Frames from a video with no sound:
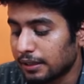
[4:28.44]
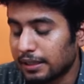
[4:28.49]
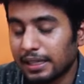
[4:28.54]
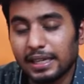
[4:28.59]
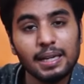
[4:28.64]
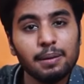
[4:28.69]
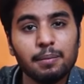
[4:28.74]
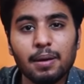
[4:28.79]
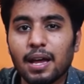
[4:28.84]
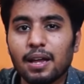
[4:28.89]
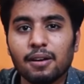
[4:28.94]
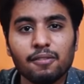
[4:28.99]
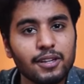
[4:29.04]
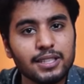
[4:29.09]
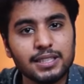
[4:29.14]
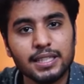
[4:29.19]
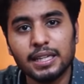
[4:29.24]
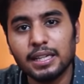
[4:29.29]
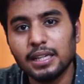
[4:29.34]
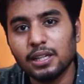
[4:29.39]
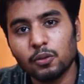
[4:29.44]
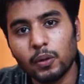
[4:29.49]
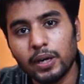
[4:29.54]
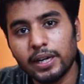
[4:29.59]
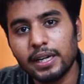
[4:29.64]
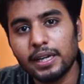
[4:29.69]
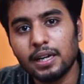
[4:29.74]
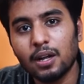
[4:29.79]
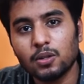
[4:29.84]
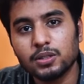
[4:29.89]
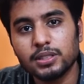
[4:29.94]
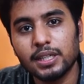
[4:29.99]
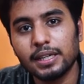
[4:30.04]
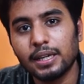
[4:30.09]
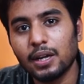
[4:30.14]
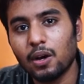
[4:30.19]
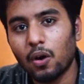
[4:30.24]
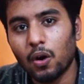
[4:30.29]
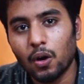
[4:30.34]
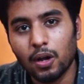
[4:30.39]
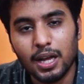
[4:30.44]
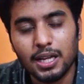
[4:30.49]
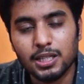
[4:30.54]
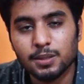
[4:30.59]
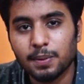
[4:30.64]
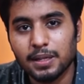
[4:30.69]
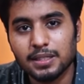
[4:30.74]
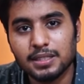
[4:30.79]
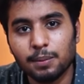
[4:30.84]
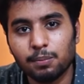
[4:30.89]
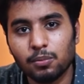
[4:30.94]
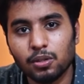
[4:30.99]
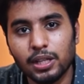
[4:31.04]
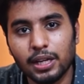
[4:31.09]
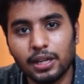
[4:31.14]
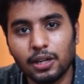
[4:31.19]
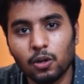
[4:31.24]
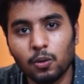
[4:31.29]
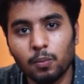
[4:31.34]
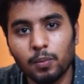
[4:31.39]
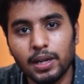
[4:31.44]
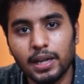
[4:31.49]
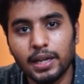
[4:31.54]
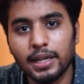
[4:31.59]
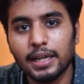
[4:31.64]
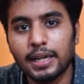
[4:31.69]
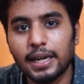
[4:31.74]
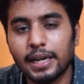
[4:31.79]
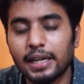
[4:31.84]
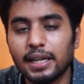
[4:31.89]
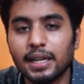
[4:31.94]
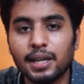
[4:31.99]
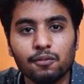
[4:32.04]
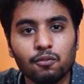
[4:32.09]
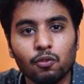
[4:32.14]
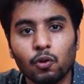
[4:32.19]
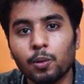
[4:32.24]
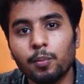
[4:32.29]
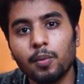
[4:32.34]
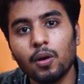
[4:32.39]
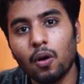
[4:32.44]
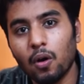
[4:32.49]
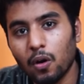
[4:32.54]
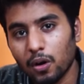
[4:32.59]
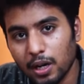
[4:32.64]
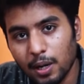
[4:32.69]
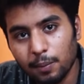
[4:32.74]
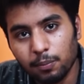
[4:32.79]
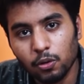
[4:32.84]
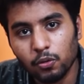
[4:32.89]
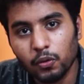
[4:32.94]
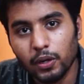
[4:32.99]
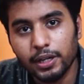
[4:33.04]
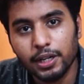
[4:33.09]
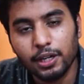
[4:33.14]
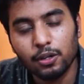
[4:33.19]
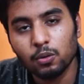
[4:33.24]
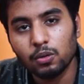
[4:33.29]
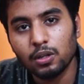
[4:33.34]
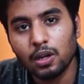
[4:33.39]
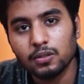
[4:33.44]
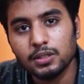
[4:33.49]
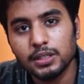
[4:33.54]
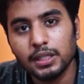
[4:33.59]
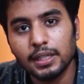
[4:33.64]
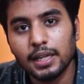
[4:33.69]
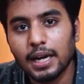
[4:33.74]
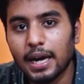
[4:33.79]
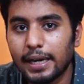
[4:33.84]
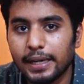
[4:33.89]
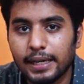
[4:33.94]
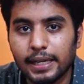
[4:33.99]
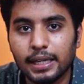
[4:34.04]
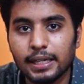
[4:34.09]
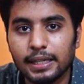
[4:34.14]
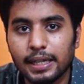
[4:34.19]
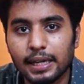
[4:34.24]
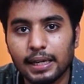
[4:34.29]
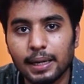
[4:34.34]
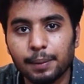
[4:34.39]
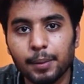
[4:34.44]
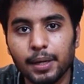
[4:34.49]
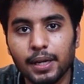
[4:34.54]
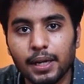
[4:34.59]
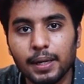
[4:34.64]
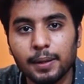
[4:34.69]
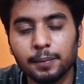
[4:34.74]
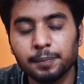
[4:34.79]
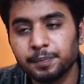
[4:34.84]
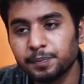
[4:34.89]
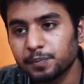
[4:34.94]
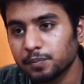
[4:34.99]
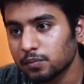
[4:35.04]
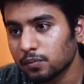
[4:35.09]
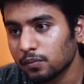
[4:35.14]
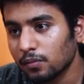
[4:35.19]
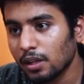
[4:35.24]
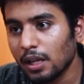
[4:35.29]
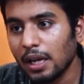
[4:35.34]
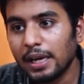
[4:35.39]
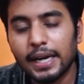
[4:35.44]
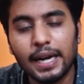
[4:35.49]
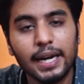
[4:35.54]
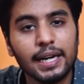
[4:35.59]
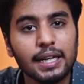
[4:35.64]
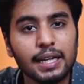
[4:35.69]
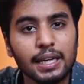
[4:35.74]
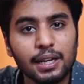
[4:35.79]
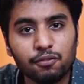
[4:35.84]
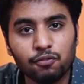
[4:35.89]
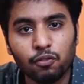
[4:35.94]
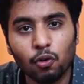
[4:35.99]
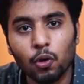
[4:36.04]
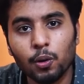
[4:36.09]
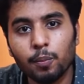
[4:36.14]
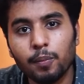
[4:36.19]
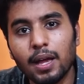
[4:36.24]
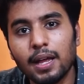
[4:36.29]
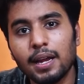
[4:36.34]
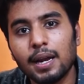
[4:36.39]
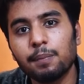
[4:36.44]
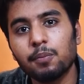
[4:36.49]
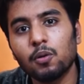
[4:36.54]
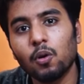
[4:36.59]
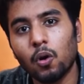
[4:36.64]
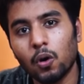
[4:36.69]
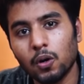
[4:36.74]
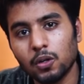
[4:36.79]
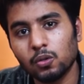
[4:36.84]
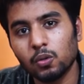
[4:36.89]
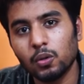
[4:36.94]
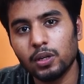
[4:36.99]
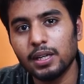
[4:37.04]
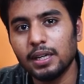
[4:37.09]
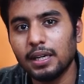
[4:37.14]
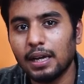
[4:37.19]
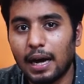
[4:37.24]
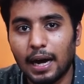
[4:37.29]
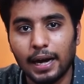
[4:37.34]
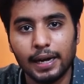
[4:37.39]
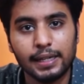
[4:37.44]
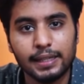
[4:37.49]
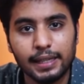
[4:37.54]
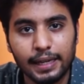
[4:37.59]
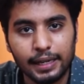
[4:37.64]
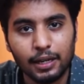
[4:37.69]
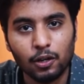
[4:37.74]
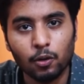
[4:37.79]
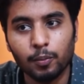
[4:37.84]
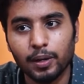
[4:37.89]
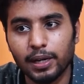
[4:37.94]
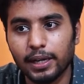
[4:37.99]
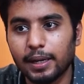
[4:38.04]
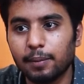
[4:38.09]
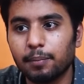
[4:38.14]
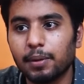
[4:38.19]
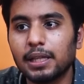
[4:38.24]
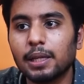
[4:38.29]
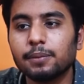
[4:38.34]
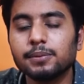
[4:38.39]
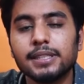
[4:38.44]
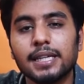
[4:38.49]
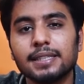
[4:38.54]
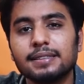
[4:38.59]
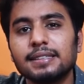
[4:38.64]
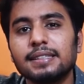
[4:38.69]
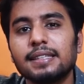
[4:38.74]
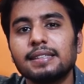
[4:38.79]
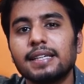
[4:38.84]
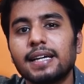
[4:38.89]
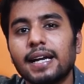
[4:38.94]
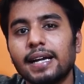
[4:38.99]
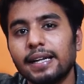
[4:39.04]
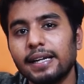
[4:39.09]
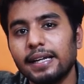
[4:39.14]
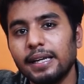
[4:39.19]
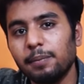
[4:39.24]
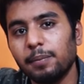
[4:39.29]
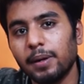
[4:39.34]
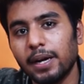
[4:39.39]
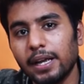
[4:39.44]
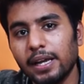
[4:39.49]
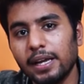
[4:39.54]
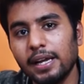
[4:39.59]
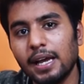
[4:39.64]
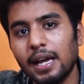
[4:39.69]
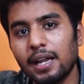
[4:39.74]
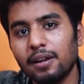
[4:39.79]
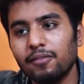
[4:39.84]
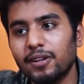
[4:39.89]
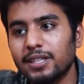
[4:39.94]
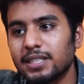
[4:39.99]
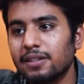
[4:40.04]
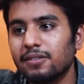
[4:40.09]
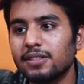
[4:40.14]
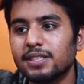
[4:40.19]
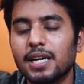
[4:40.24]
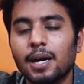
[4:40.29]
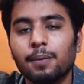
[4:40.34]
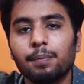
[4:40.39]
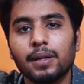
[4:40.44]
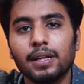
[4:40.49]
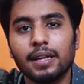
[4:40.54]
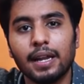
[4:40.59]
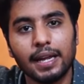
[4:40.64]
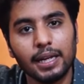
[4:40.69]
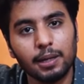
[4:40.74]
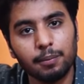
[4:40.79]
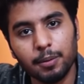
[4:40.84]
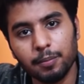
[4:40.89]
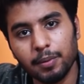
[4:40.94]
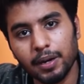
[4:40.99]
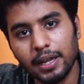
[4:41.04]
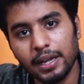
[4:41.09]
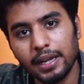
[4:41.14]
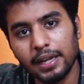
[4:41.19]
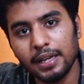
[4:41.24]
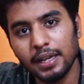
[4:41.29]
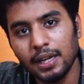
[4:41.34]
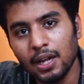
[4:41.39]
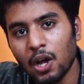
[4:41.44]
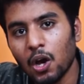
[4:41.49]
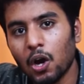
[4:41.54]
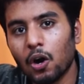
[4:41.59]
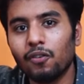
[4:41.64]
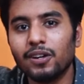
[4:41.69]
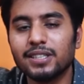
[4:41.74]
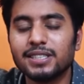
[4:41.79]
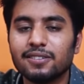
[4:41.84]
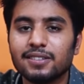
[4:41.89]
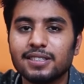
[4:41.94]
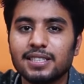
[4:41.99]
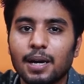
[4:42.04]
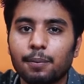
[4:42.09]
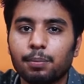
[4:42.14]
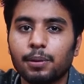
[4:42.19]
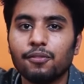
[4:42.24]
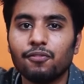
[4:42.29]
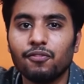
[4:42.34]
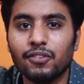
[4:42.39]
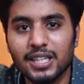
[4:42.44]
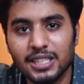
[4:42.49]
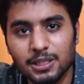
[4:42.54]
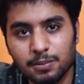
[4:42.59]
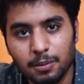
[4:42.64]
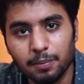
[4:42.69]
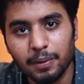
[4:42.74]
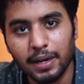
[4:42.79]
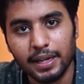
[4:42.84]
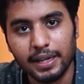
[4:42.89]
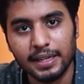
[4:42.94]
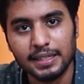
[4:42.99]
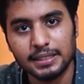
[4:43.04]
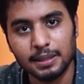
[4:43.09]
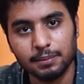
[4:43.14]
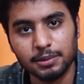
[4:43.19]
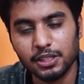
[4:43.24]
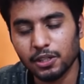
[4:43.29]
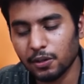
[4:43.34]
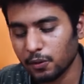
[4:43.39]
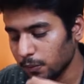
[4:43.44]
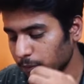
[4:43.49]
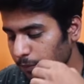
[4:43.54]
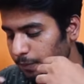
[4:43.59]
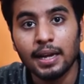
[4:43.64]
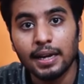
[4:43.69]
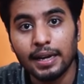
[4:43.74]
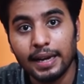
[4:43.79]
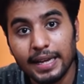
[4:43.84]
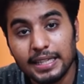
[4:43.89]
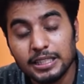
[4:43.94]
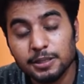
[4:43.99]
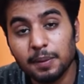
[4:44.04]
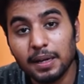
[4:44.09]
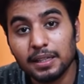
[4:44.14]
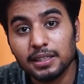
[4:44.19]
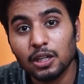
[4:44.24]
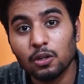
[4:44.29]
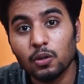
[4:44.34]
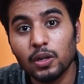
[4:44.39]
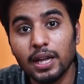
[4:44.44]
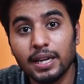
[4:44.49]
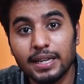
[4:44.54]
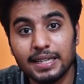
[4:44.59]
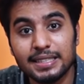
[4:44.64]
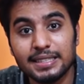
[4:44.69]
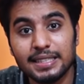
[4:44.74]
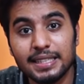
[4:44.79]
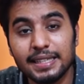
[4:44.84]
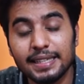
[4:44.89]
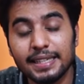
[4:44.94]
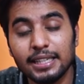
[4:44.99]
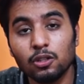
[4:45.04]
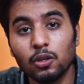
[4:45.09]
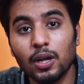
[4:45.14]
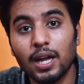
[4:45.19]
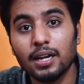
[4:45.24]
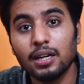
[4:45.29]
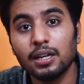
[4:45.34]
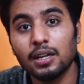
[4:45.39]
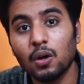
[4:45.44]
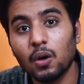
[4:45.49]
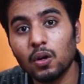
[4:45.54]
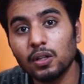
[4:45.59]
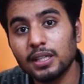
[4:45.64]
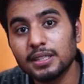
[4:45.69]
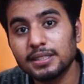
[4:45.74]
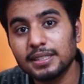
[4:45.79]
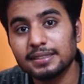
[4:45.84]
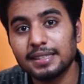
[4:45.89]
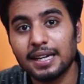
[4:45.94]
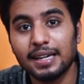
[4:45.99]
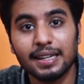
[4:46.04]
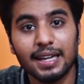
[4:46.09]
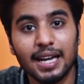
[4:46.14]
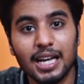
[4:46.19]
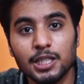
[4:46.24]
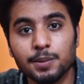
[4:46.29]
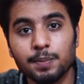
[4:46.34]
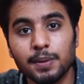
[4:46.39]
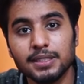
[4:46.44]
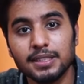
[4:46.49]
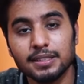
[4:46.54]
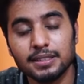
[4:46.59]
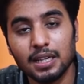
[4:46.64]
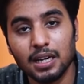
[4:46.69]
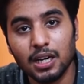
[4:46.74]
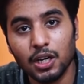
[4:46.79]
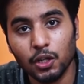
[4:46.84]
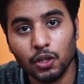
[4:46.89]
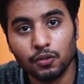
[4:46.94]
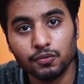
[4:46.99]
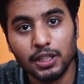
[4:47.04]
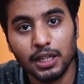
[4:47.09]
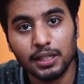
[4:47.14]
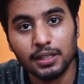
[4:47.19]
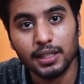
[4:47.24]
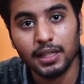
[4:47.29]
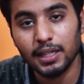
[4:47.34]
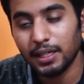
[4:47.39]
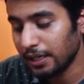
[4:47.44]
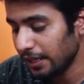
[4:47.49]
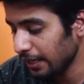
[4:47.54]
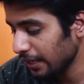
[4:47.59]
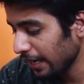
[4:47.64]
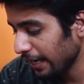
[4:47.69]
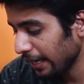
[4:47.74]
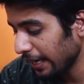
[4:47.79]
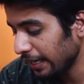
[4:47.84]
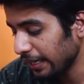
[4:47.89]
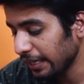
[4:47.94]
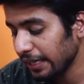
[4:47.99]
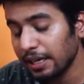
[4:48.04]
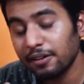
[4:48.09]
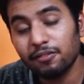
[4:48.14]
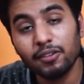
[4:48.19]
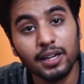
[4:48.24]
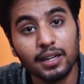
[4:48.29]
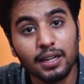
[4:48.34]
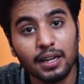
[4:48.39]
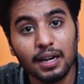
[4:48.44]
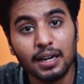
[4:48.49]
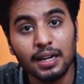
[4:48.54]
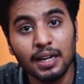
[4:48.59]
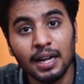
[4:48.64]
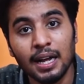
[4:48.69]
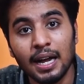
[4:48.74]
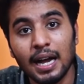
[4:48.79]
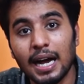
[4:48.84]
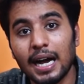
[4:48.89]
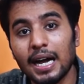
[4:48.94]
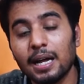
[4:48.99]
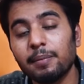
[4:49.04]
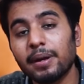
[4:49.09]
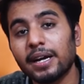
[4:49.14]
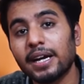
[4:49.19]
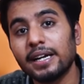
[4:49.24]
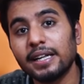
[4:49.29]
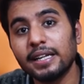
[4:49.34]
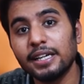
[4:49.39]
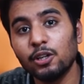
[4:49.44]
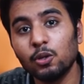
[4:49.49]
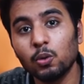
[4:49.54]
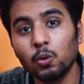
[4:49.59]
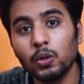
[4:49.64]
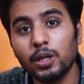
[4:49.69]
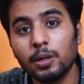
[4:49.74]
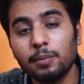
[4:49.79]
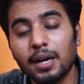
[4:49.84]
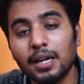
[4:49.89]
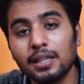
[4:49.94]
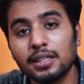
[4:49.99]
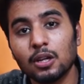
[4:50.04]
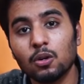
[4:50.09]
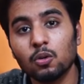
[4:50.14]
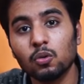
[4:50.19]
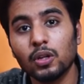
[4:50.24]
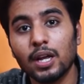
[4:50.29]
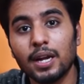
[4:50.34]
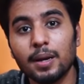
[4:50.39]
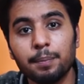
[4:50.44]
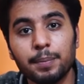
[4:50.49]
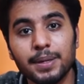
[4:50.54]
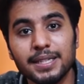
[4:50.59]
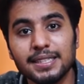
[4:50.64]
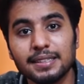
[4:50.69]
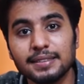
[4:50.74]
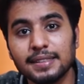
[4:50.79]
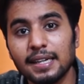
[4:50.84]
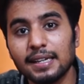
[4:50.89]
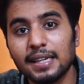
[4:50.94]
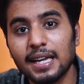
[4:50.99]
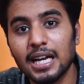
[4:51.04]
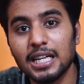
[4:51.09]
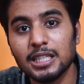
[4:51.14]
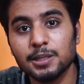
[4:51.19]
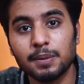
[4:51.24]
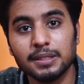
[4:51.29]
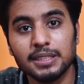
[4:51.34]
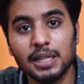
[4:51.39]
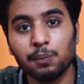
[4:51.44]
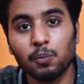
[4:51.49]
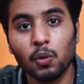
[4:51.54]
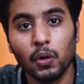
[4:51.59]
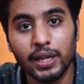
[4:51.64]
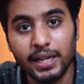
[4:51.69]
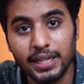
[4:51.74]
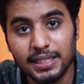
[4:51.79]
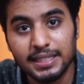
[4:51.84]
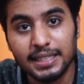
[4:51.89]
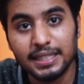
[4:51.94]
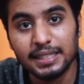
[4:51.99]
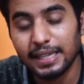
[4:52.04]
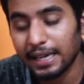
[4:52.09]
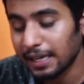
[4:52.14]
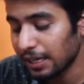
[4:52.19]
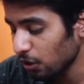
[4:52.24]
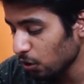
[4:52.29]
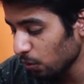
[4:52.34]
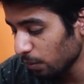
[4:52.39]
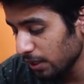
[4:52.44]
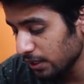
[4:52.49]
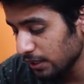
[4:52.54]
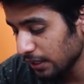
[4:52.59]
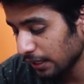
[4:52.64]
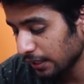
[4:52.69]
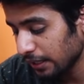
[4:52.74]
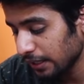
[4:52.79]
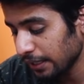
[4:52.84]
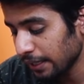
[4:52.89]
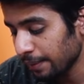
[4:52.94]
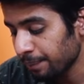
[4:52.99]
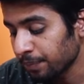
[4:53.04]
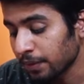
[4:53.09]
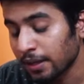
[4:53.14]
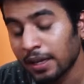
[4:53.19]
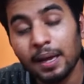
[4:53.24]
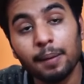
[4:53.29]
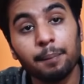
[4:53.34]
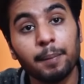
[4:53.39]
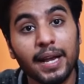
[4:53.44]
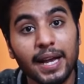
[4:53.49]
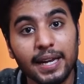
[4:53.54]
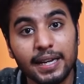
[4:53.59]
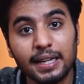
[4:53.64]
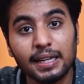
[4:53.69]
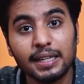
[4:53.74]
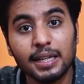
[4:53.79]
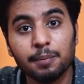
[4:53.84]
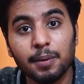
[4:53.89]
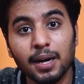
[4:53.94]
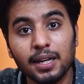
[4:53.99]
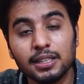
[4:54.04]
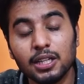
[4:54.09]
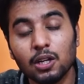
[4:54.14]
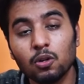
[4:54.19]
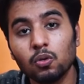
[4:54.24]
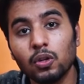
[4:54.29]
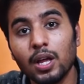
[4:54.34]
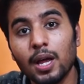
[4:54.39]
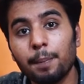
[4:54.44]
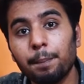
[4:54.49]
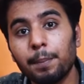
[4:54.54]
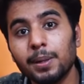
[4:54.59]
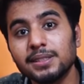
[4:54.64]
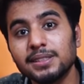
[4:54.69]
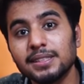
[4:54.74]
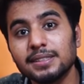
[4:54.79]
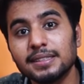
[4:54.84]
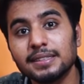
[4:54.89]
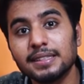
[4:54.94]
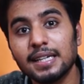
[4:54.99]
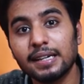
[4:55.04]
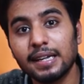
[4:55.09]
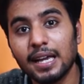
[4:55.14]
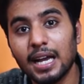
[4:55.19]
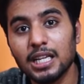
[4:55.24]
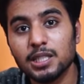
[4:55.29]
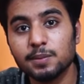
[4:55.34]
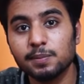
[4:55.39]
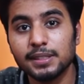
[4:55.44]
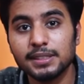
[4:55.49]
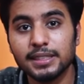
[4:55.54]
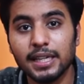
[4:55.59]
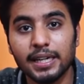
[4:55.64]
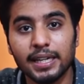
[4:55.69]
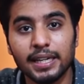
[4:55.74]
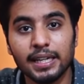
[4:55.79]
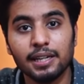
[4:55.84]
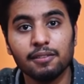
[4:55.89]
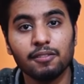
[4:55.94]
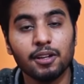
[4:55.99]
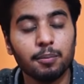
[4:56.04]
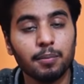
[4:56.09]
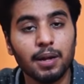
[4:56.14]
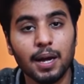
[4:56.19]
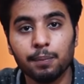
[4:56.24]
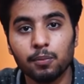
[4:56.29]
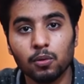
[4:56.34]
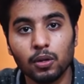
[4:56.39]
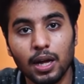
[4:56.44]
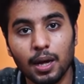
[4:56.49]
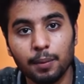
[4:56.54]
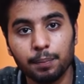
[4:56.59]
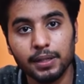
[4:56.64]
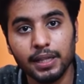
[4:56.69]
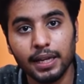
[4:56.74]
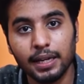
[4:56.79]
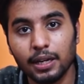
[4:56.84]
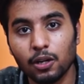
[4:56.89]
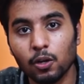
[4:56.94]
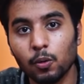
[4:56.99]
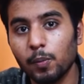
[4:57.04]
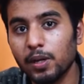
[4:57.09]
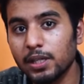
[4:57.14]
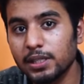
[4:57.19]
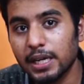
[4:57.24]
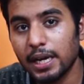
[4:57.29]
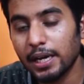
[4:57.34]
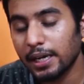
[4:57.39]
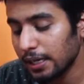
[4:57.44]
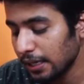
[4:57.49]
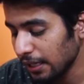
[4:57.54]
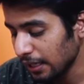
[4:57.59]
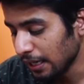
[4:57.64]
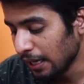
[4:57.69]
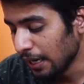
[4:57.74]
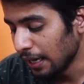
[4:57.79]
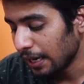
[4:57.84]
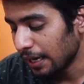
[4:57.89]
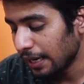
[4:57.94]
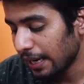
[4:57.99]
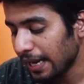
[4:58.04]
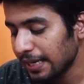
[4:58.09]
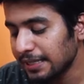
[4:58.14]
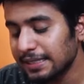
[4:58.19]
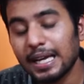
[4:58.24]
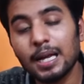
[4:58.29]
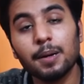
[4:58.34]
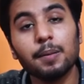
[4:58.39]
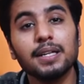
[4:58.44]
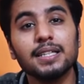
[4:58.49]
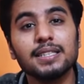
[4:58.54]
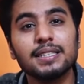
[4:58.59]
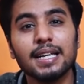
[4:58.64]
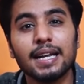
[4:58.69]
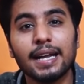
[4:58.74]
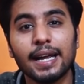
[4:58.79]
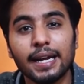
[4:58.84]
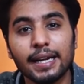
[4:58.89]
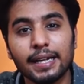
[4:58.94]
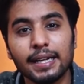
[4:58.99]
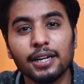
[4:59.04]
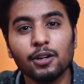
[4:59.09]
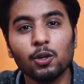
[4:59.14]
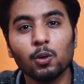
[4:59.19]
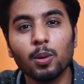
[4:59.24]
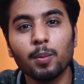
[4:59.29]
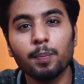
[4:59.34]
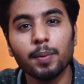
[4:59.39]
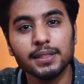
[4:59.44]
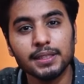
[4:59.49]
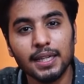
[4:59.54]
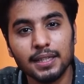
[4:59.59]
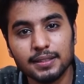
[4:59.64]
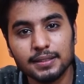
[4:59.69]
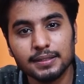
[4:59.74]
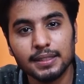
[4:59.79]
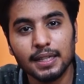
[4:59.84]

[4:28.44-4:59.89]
थ्री में यार वैसे ही ट्वेंटी थाउजेंड के और आसपास आपको देखने को मिलेगी कैटेगरी फोर में और आपको ट्वेंटी टू थाउजेंड तक आई की देखने मिलेगी कैटेगरी फोर में यार आपको और थोड़ी आगे देखने को मिलेगी मतलब जैसे जैसे कैटेगरी बढ़ेगी यार वैसे वैसे आपकी रैंक भी बढ़ेगी और वैसे वैसे आपकी फ़ीस भी बढ़ेगी समझ रहे हो नेक्स्ट बात करूँ यार इसी की तो यार नौ दस हज़ार के आसपास इसका कट ऑफ जाता है ठीक है कैटेगरी वन का अगर मैं कैटेगरी टू की बात करूँ तो यार बीस हज़ार के आसपास आपको ई देखने को मिल जाती है मैकेनिकल की बात करूँ तो यार पच्चीस हज़ार के आसपास कैटेगरी वन में आपको यहाँ पे देखने को मिल जाएगी नेक्स्ट यार इसकी कैटेगरी टू में पचास